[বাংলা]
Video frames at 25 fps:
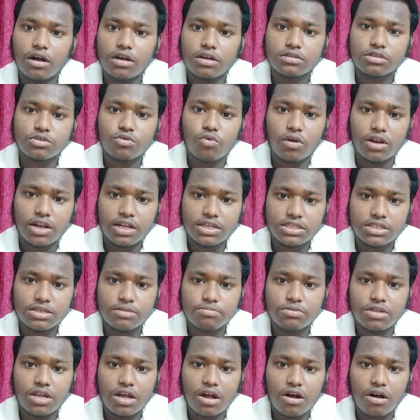
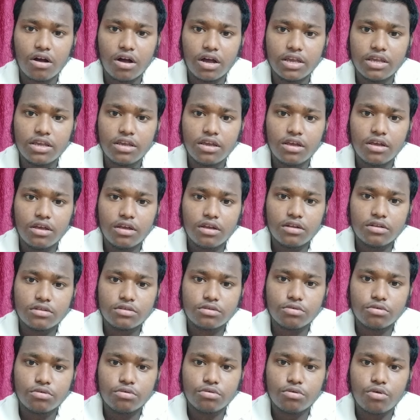স্কলারশিপ দেওয়া হয়
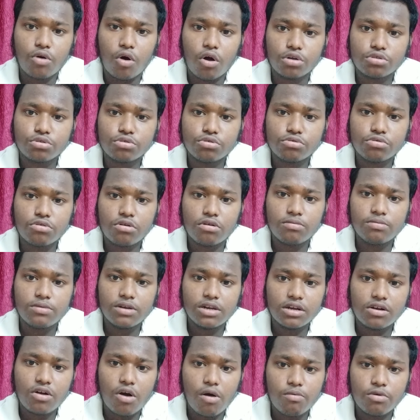তো অর্থ
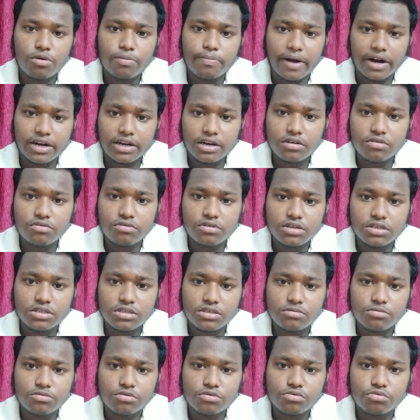তহবিলে খবর পাঠানো
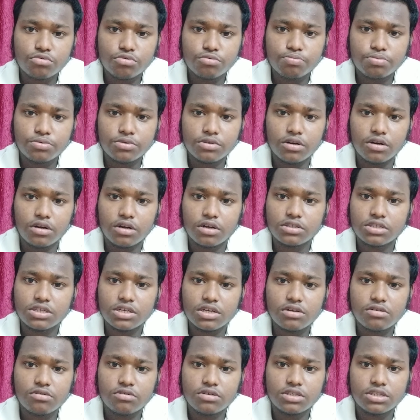হয়েছে এবং খুব
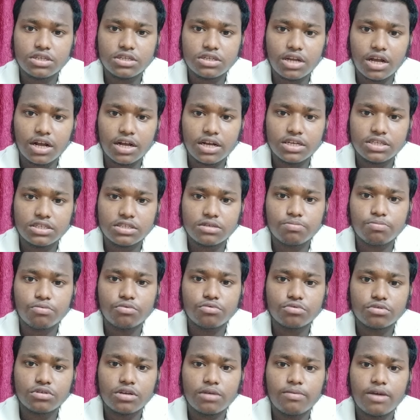শীঘ্রই সেই টাকা এসে
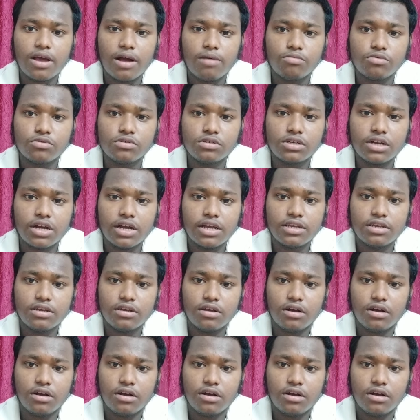পৌঁছাবে এমনটাই